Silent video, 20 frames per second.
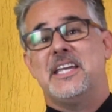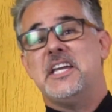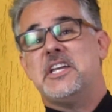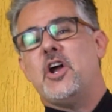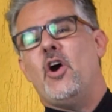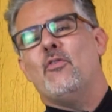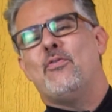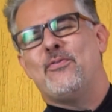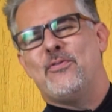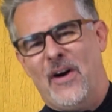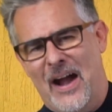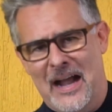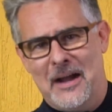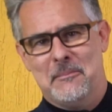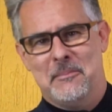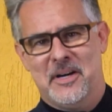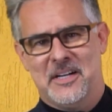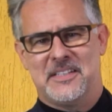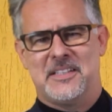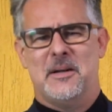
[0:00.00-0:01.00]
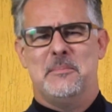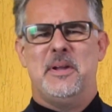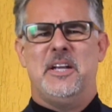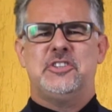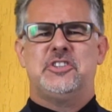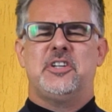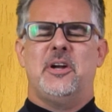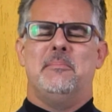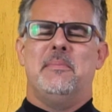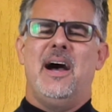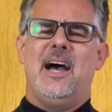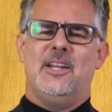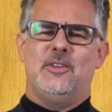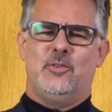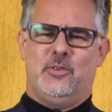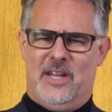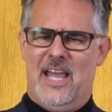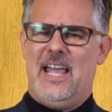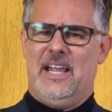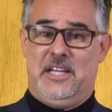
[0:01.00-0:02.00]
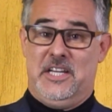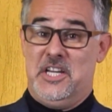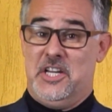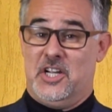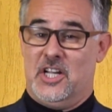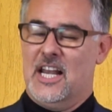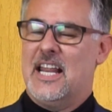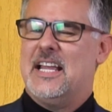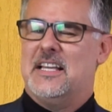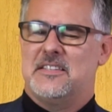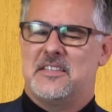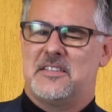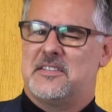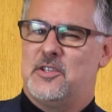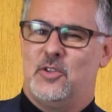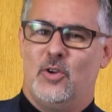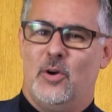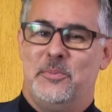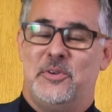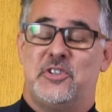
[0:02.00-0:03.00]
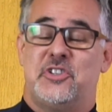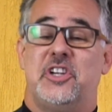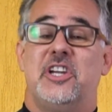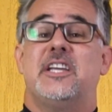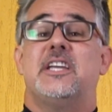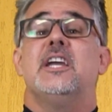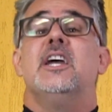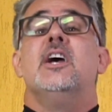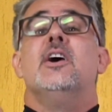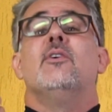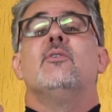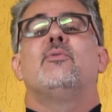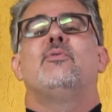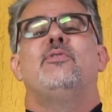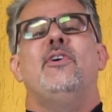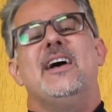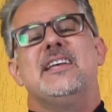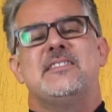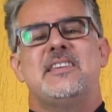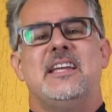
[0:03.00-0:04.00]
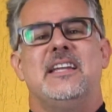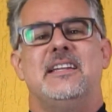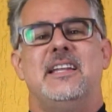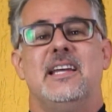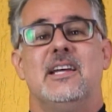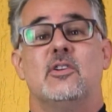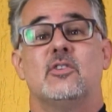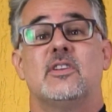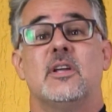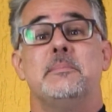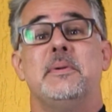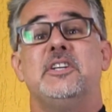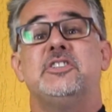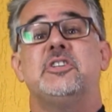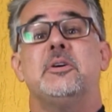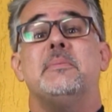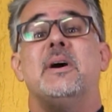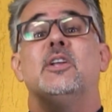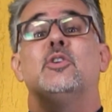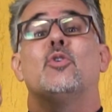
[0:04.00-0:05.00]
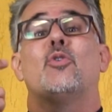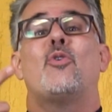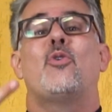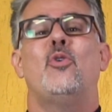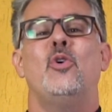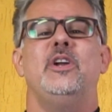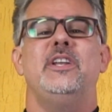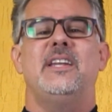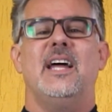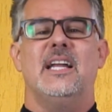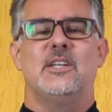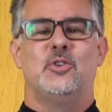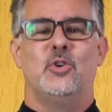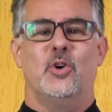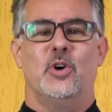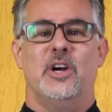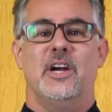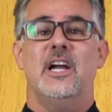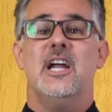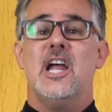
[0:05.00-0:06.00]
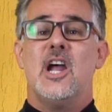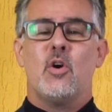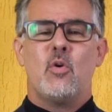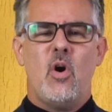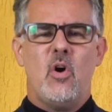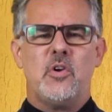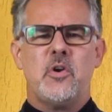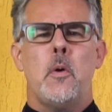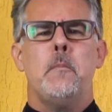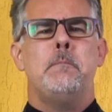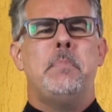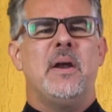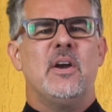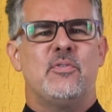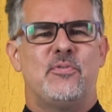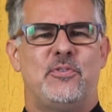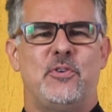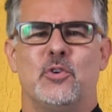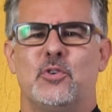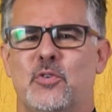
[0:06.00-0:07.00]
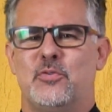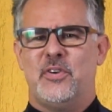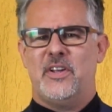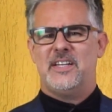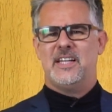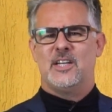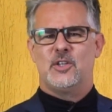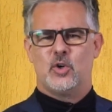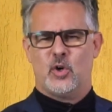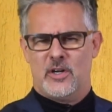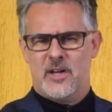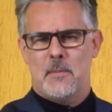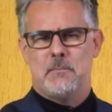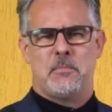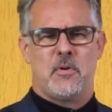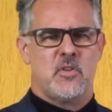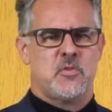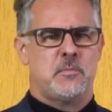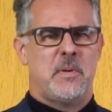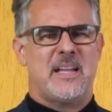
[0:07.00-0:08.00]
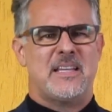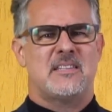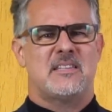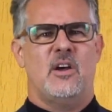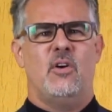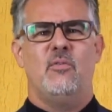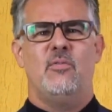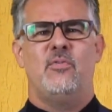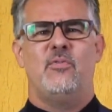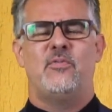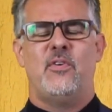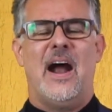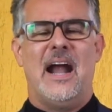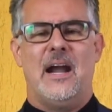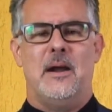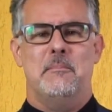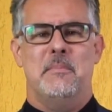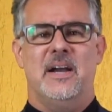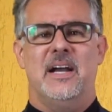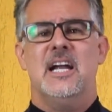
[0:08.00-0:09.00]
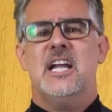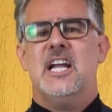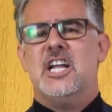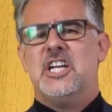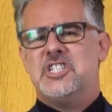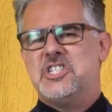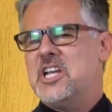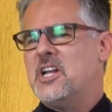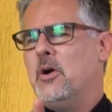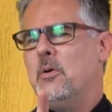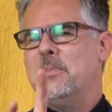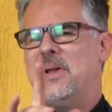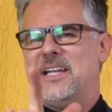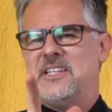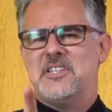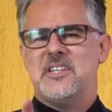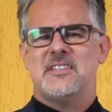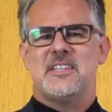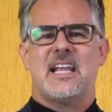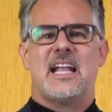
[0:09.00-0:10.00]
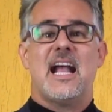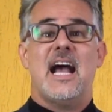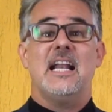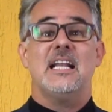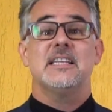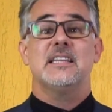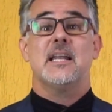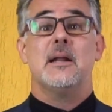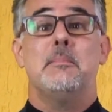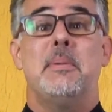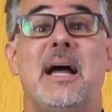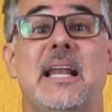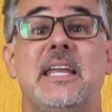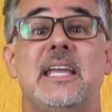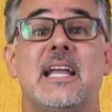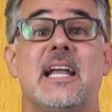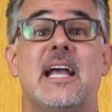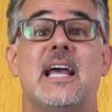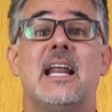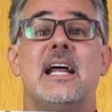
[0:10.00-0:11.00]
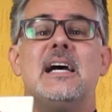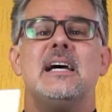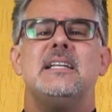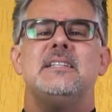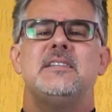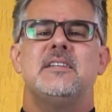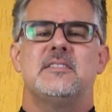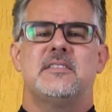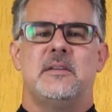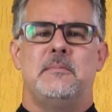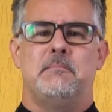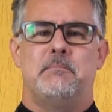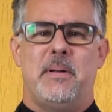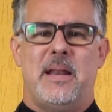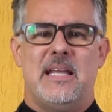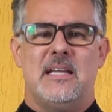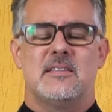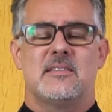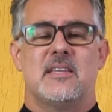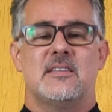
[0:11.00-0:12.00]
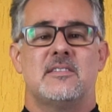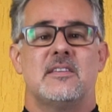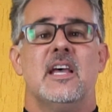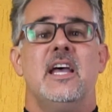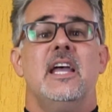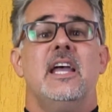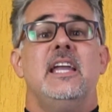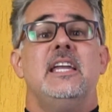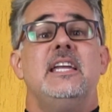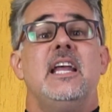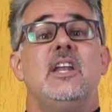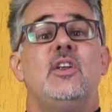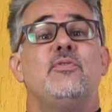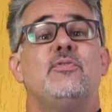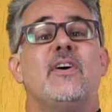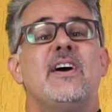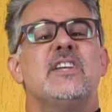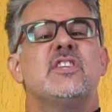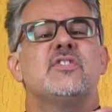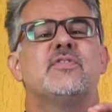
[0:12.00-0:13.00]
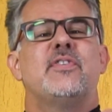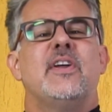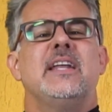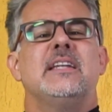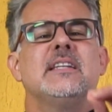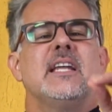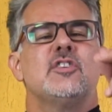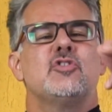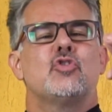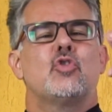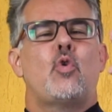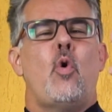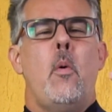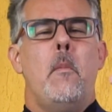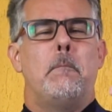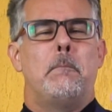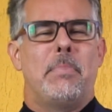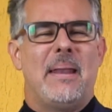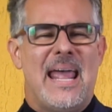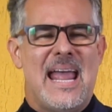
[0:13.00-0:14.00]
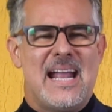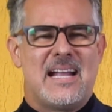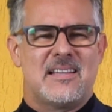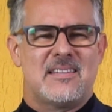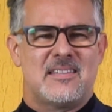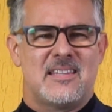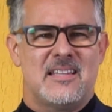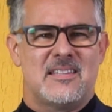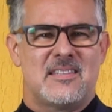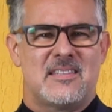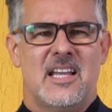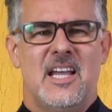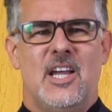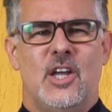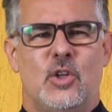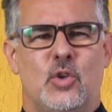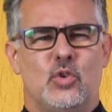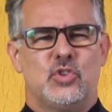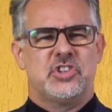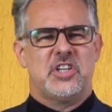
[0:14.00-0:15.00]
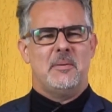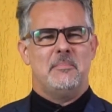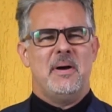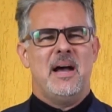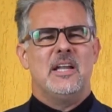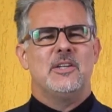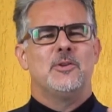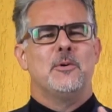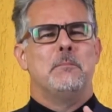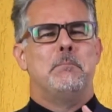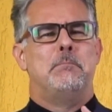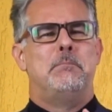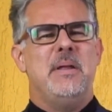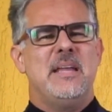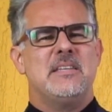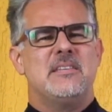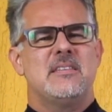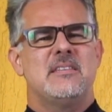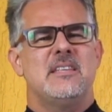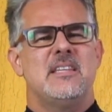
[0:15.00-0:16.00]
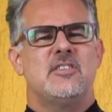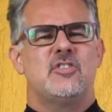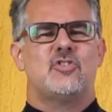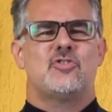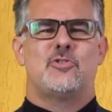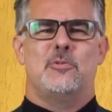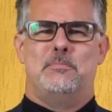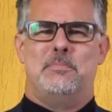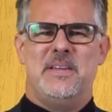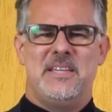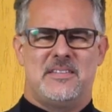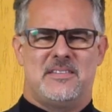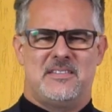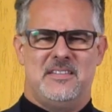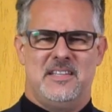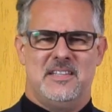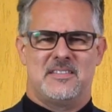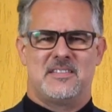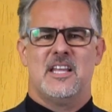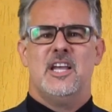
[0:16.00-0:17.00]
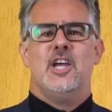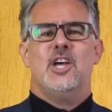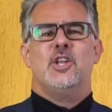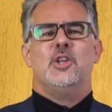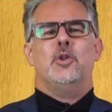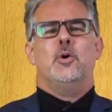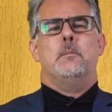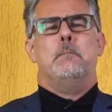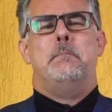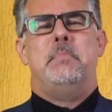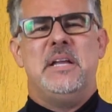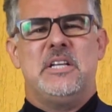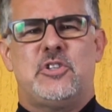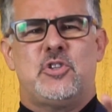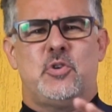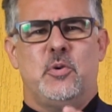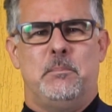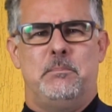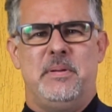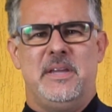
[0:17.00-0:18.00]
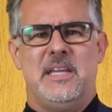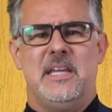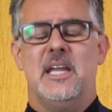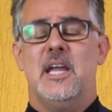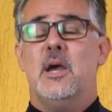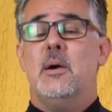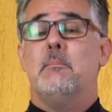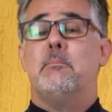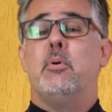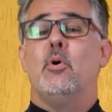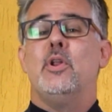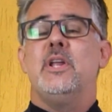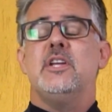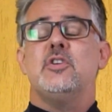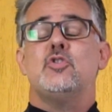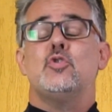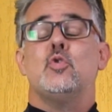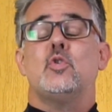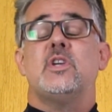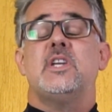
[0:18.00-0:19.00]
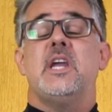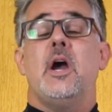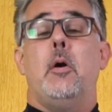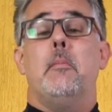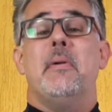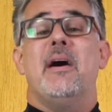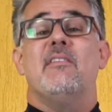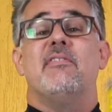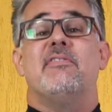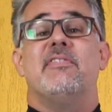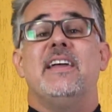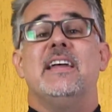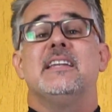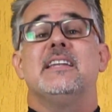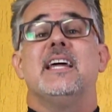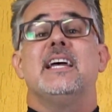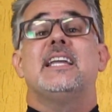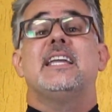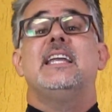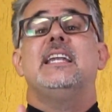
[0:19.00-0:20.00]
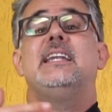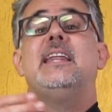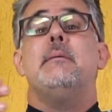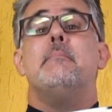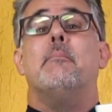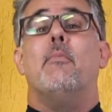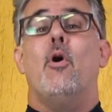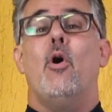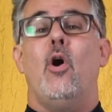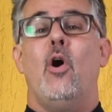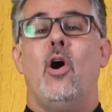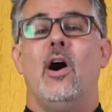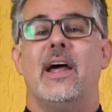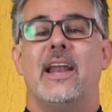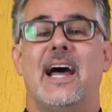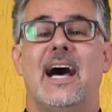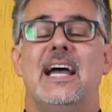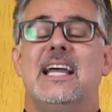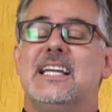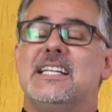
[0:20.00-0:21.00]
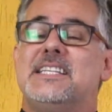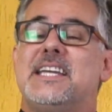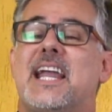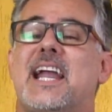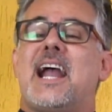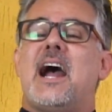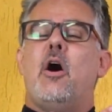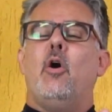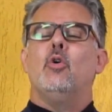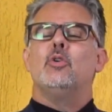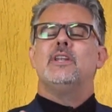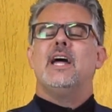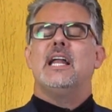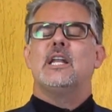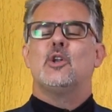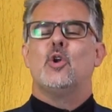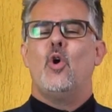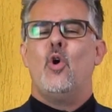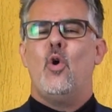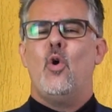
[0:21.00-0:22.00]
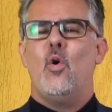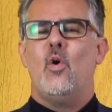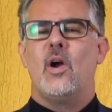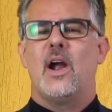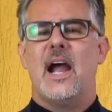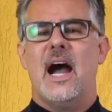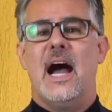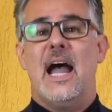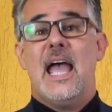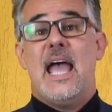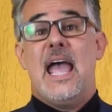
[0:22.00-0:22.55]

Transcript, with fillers: O que, é o farmer? Também chamado, né, em inglês, esse nome chique, fazendeiro, também chamado cuidador. Qual que é o perfil do vendedor na prospecção farmer? Geralmente esse cara trabalha em grandes empresas e ele faz vendas complexas no chamado business to business, no B2B. Por isso que é uma venda que demora, de cauda longa,